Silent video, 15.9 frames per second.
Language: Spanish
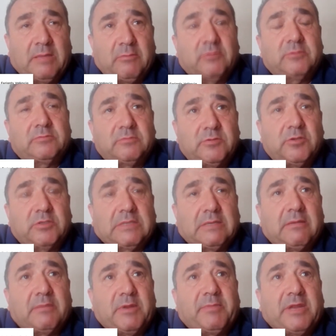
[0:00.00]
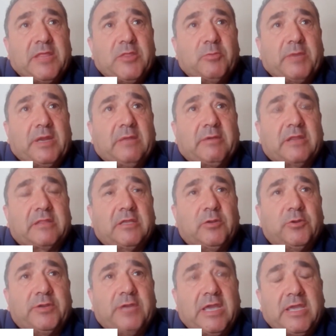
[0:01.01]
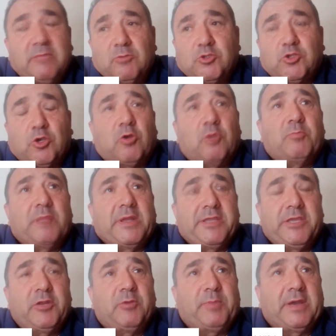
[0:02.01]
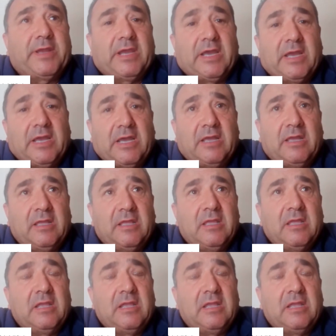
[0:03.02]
vamos, yo estaba preparando para Barcelona y muchos compañeros para